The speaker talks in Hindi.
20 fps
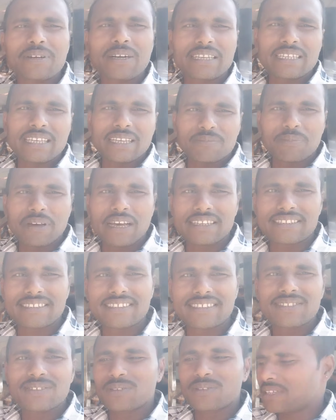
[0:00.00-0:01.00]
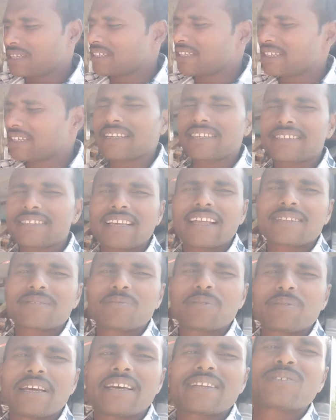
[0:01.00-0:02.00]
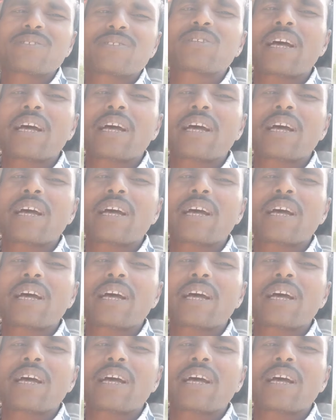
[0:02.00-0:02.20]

घर के पास तो एक साथ में है तो